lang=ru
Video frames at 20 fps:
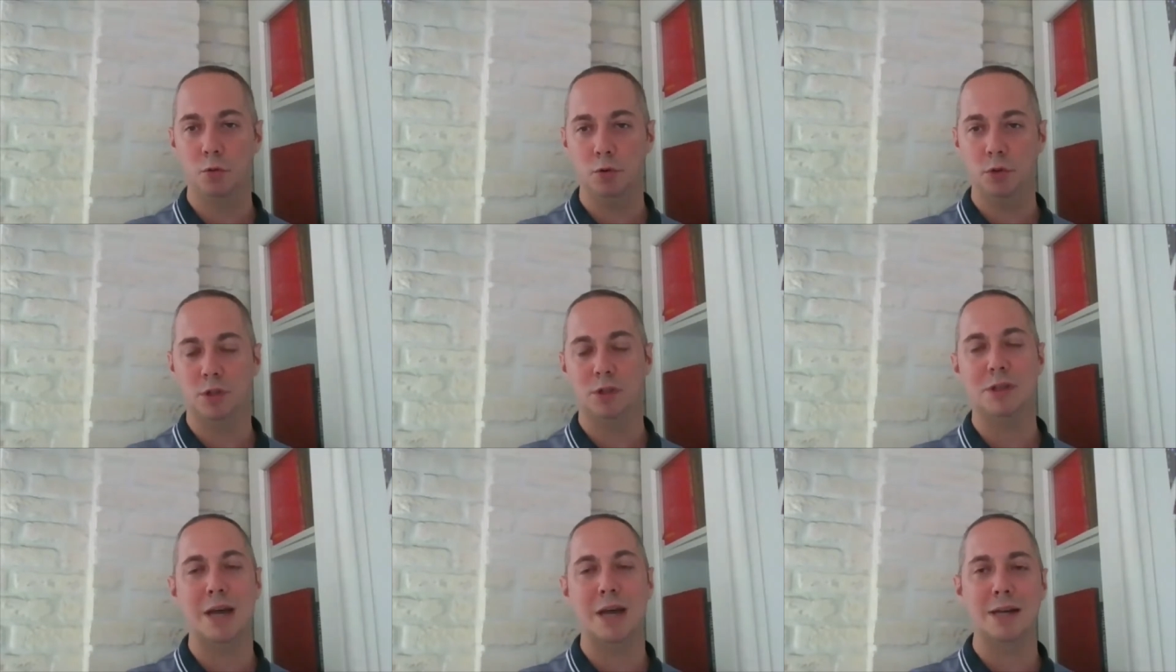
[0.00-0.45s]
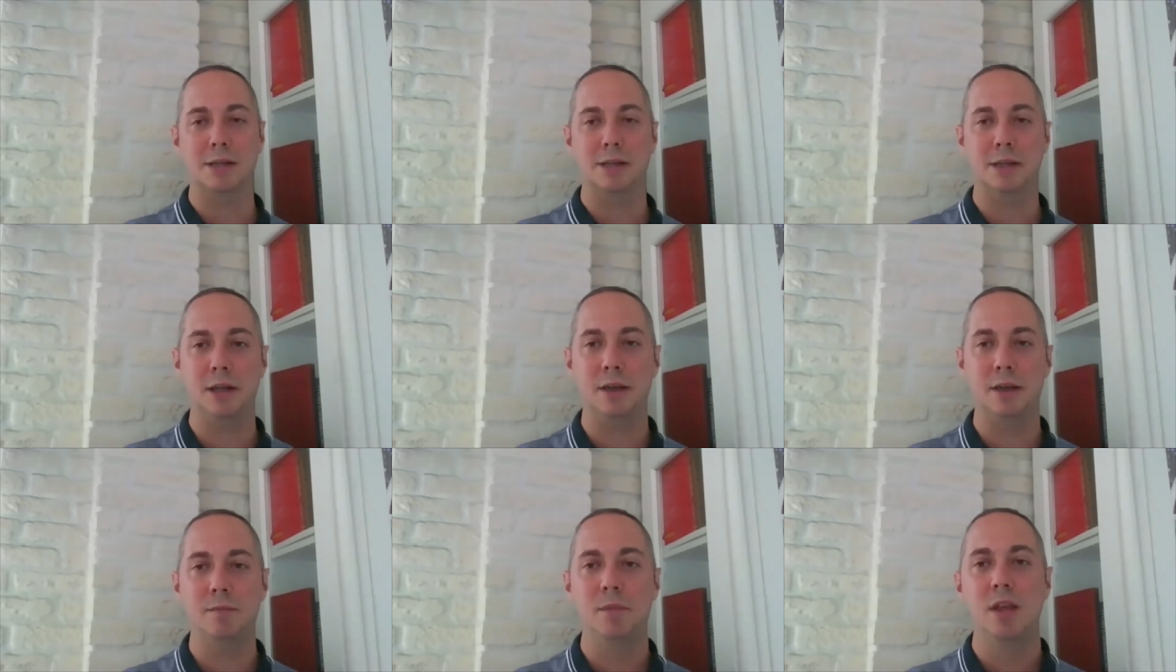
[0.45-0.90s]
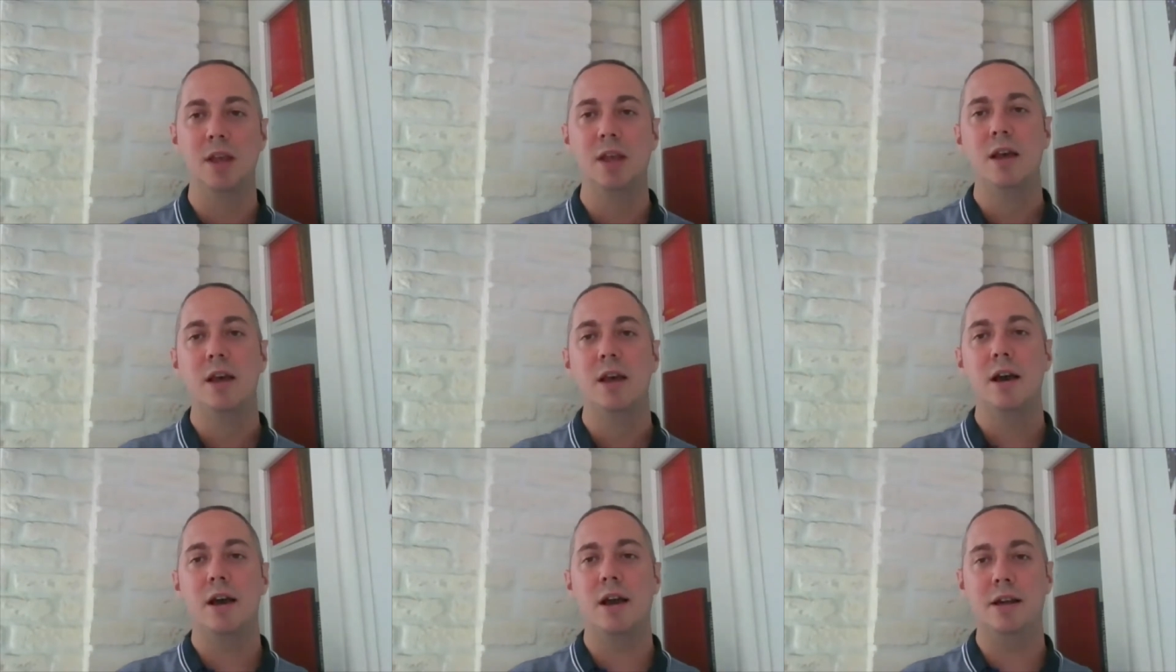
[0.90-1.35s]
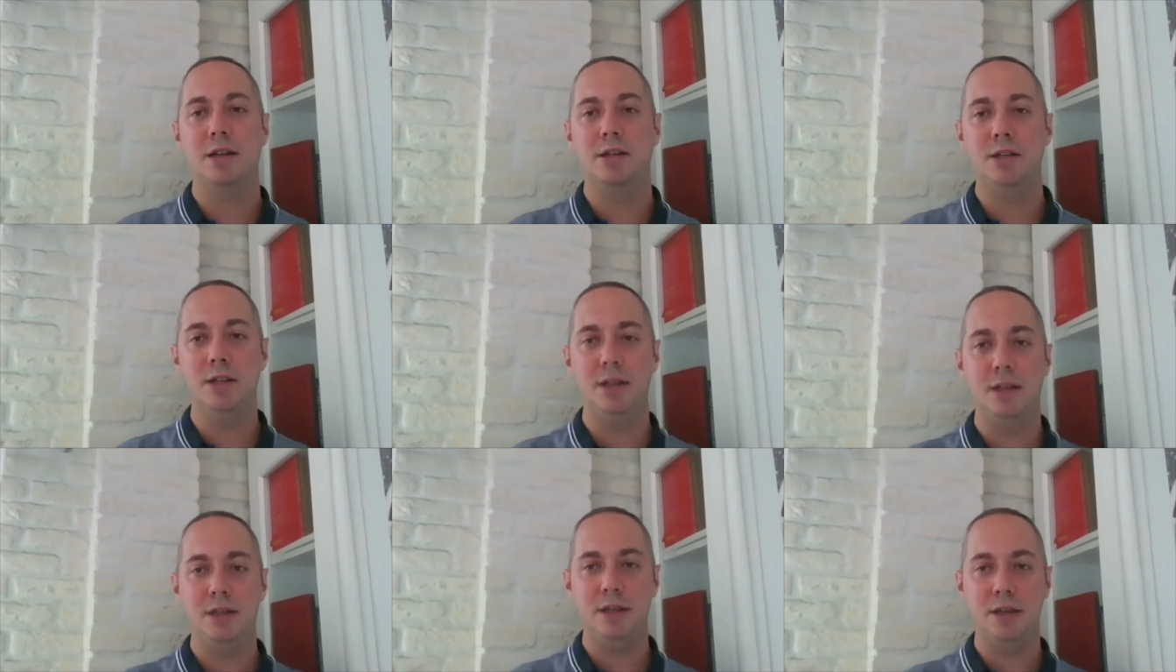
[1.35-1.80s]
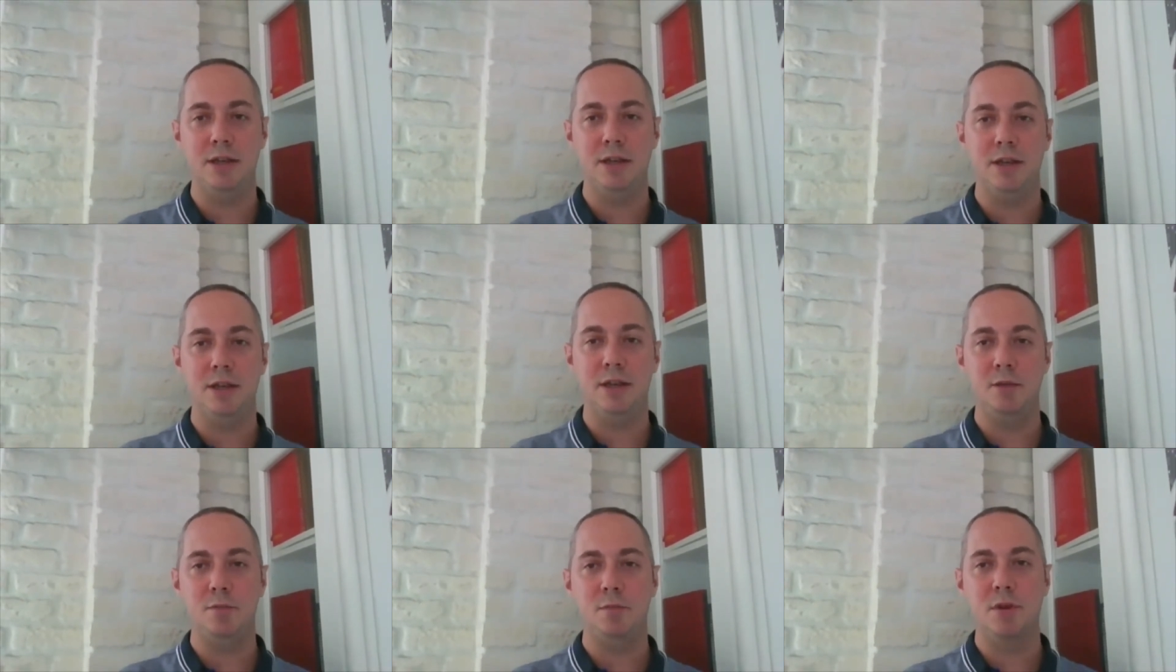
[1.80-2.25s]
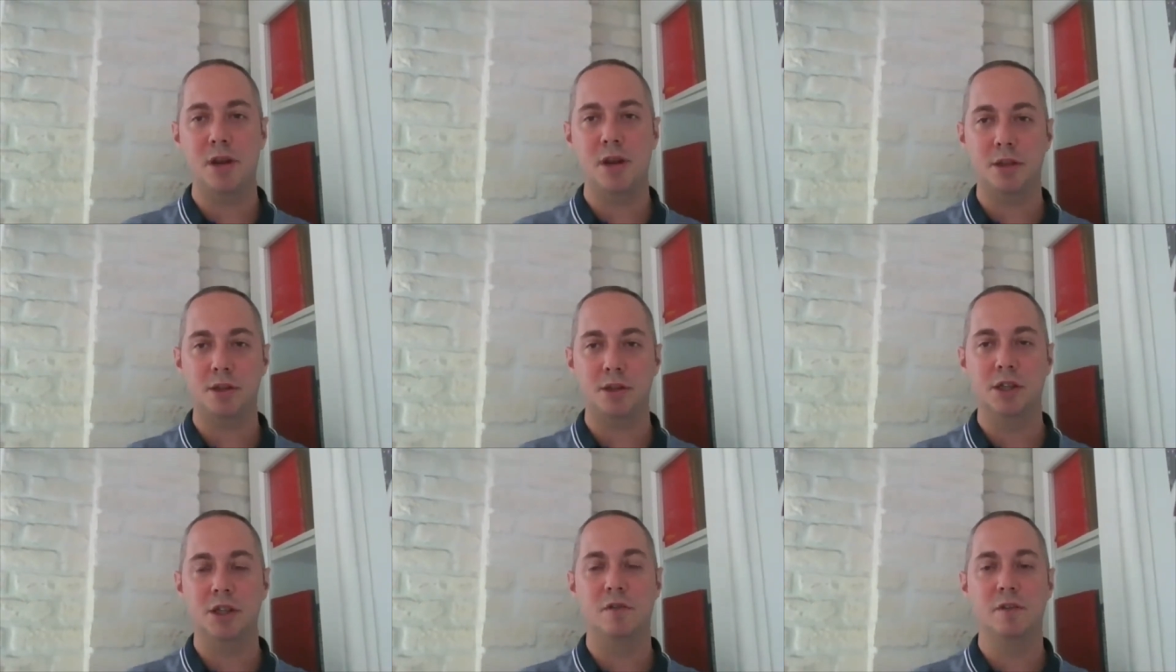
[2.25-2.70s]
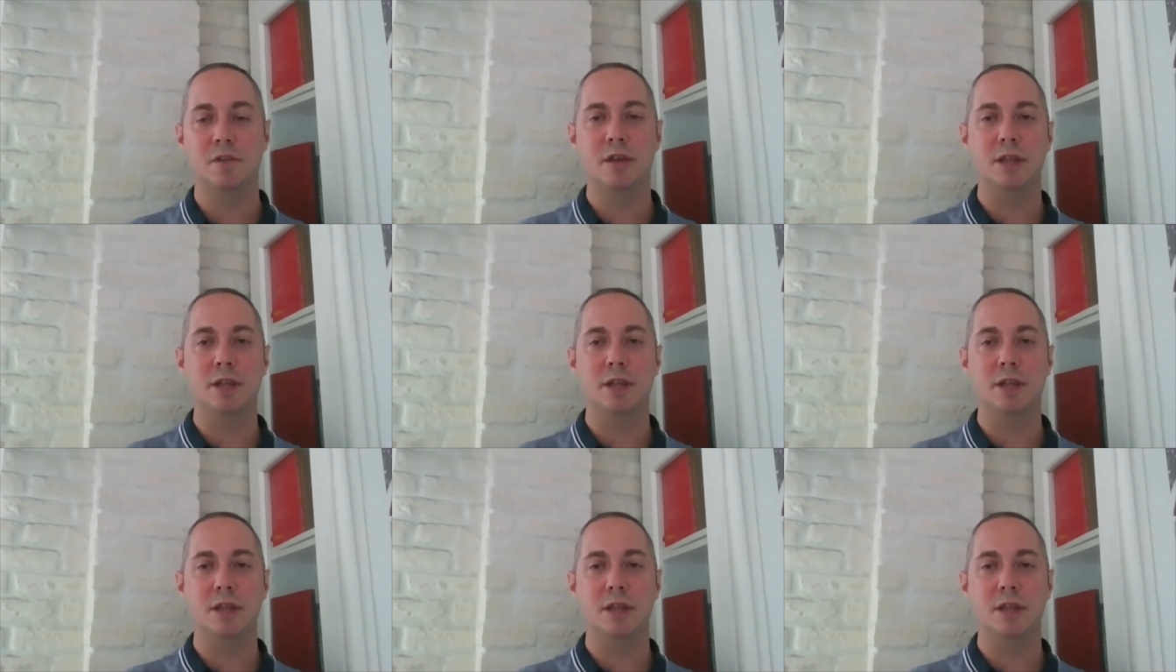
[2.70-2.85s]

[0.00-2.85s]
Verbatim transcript: то есть царской России и императорского